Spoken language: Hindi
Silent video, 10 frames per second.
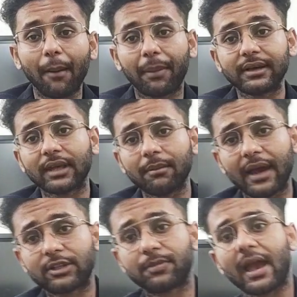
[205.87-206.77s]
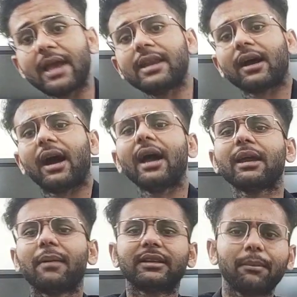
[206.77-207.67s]
अब भाई साहब एस ने कहा
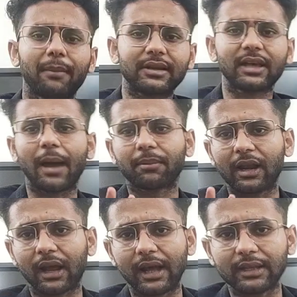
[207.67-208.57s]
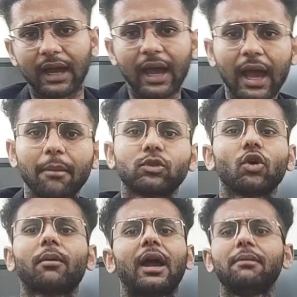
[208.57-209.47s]
कि भाई साहब पैसा आपने लगा दिया है अब
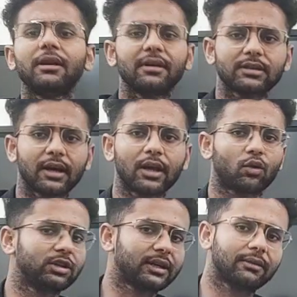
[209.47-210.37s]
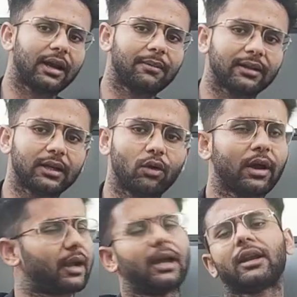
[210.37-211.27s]
इसको कहीं भी इन्वेस्ट करें कोई दिक्कत वाली बात नहीं
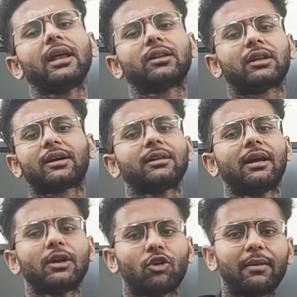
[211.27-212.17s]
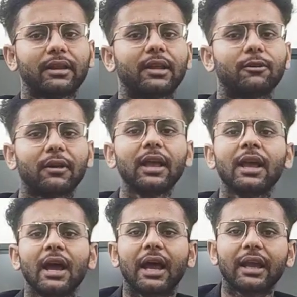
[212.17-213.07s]
होगी कहीं अपनी दिक्कत वाली कोई बात नहीं होगी